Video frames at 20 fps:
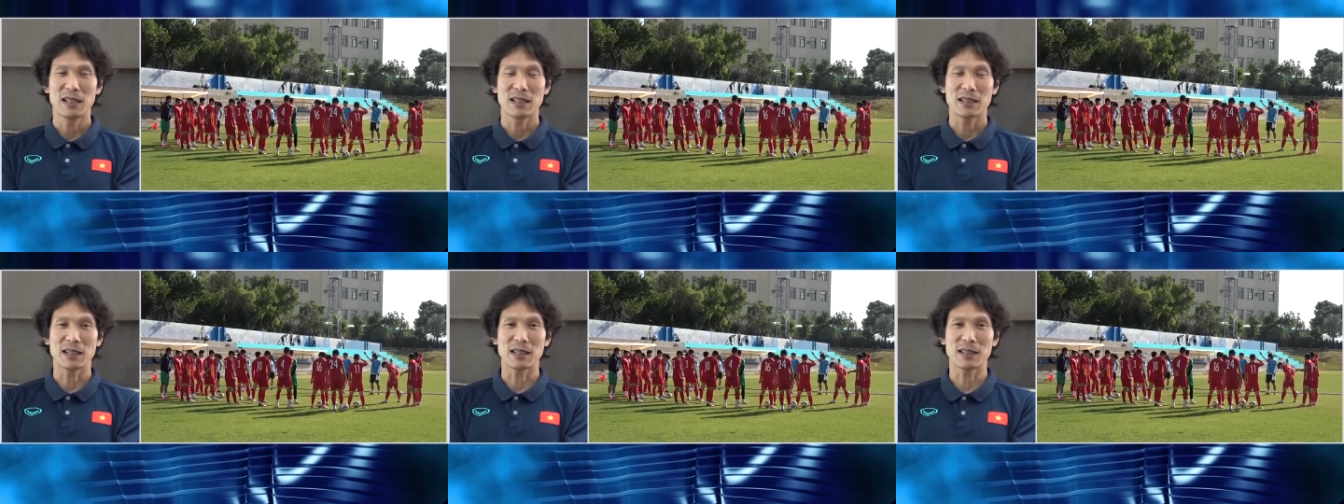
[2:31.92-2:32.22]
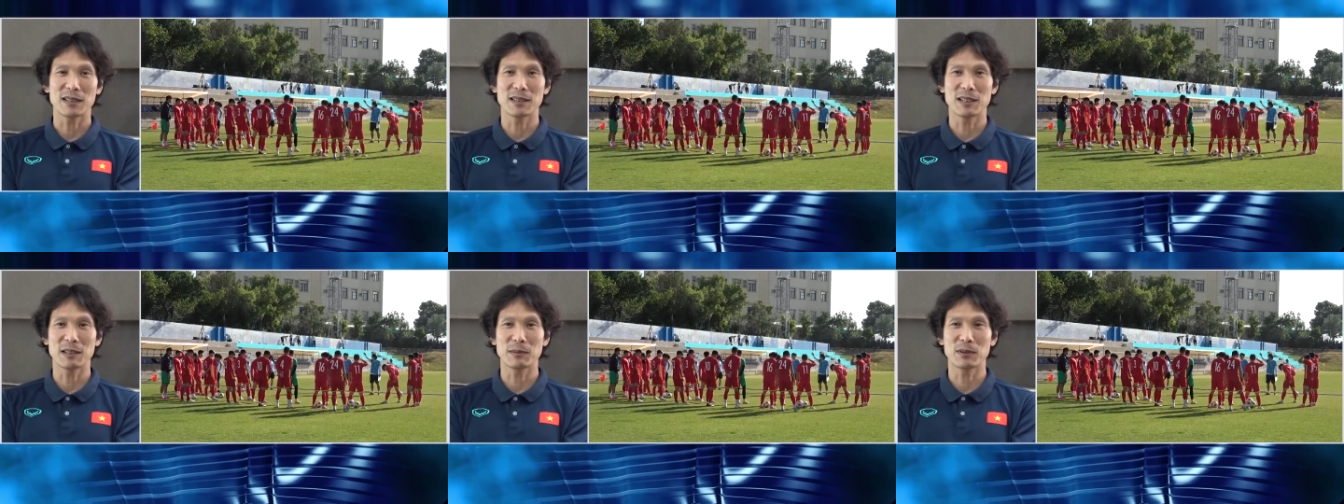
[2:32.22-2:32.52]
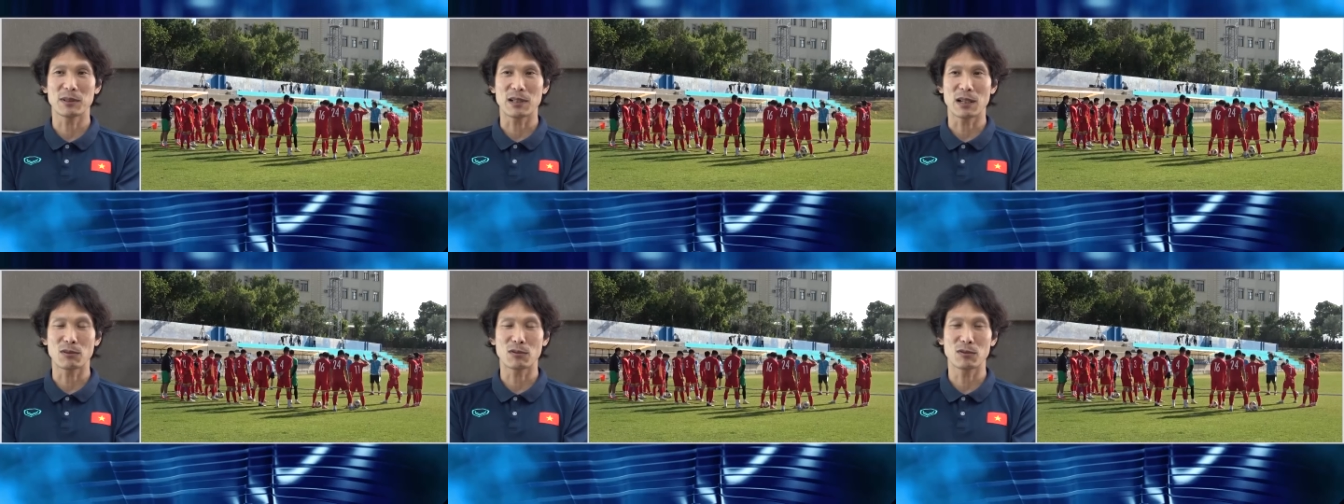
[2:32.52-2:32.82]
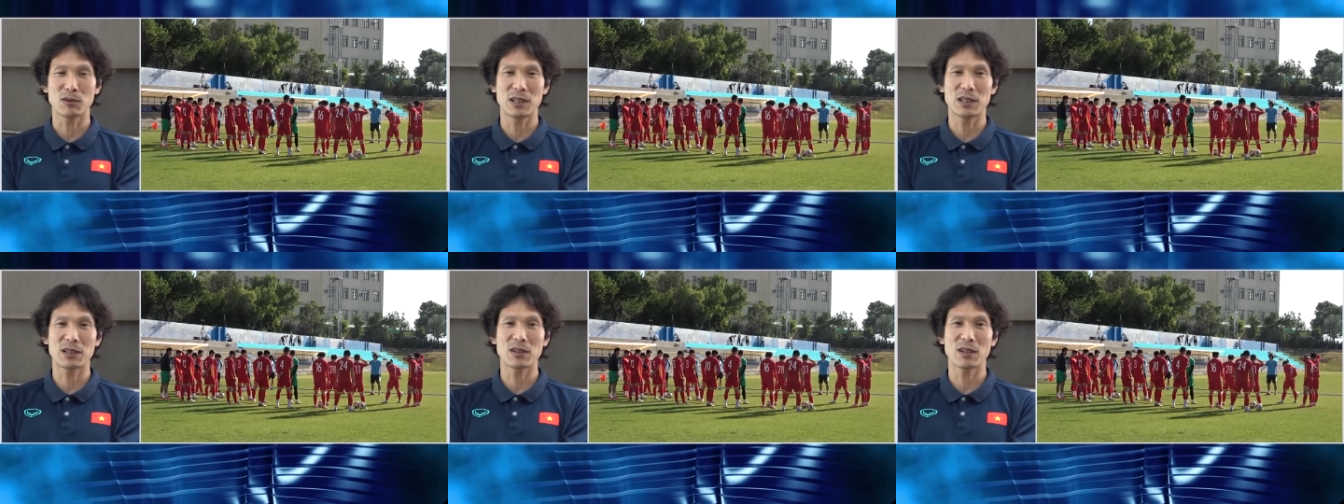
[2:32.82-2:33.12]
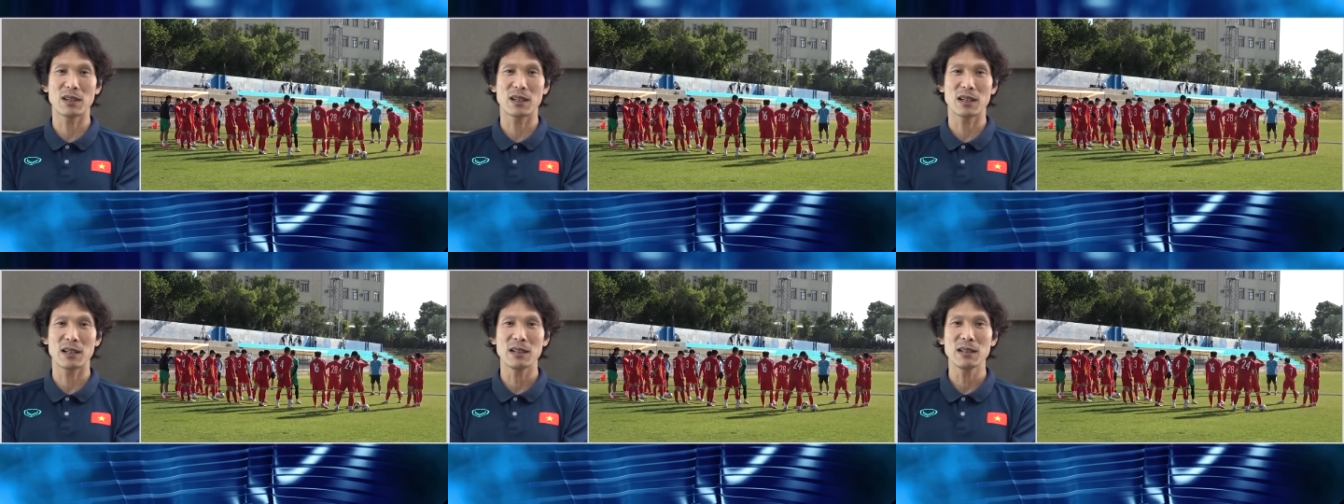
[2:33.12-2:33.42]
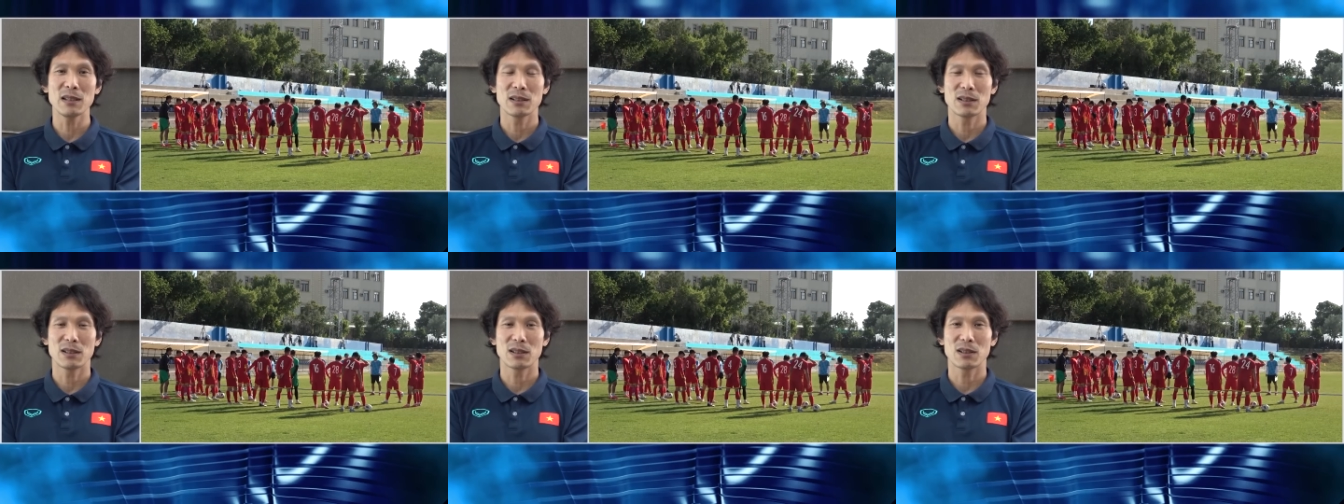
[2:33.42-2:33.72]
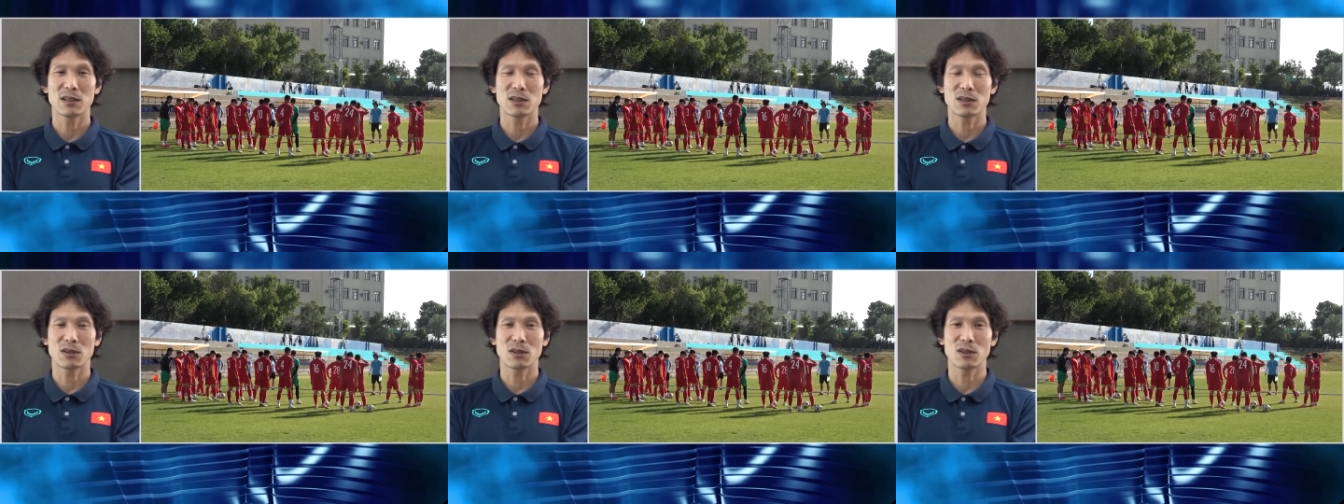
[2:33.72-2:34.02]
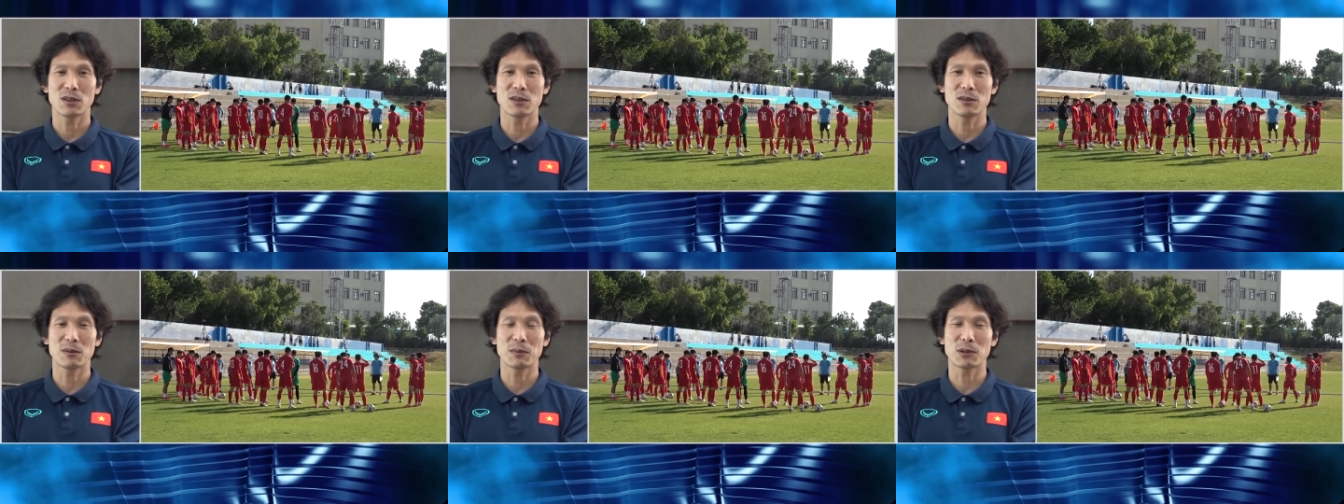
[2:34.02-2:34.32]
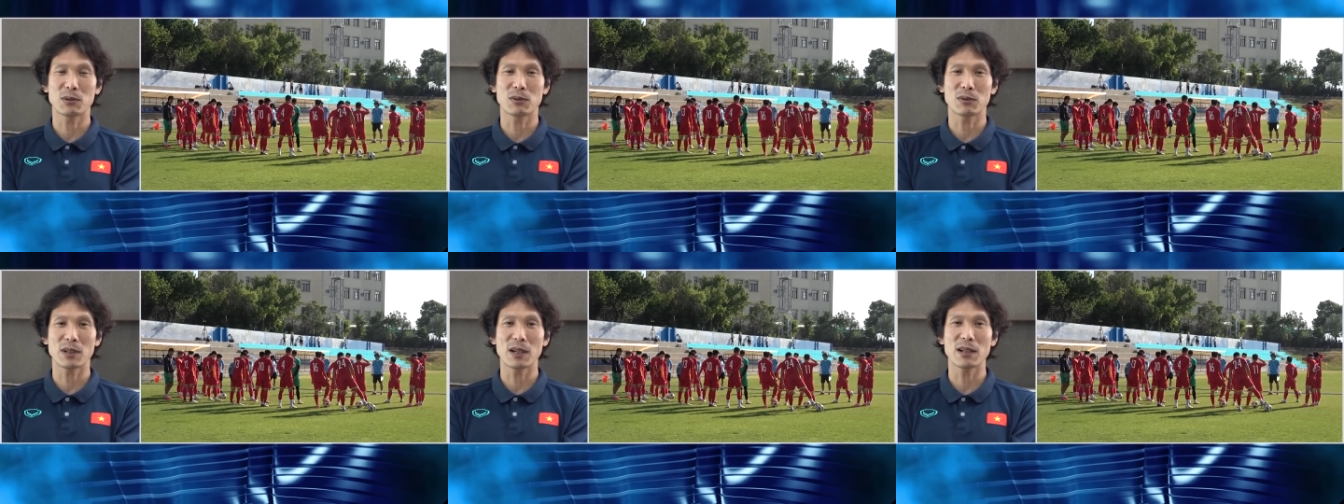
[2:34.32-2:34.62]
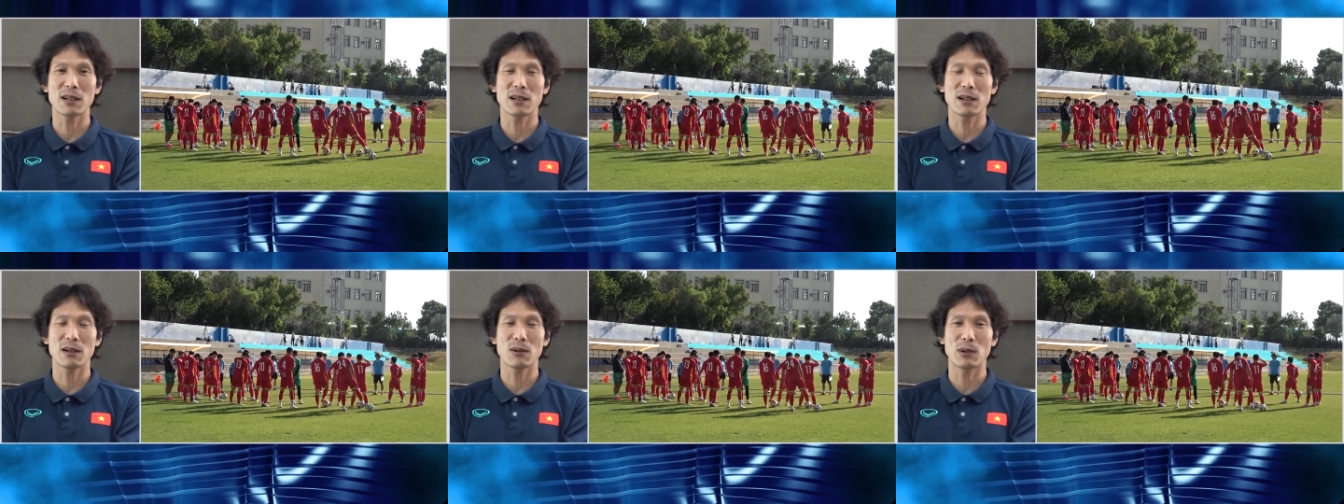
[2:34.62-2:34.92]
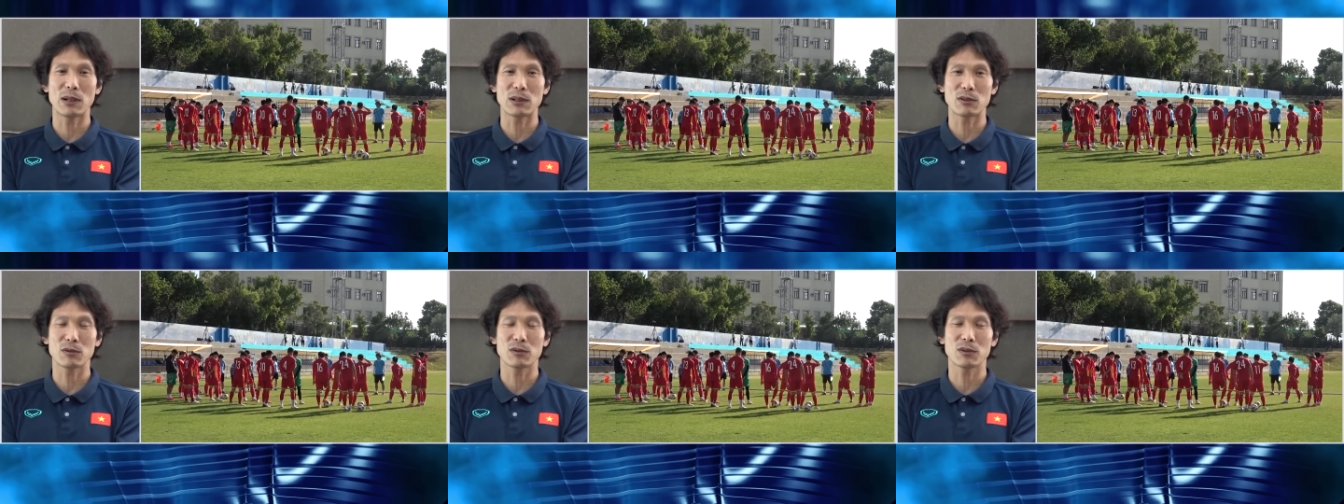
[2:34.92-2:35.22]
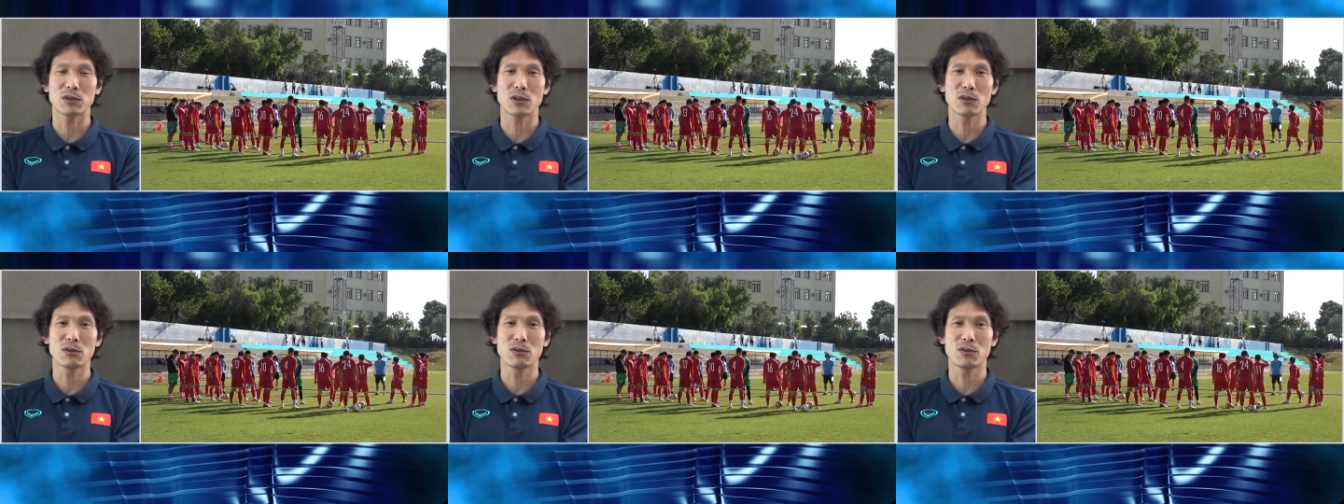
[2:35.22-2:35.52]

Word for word: Còn về trận tứ kết thì đương nhiên chúng tôi luôn có phương án chuẩn bị sẵn sàng.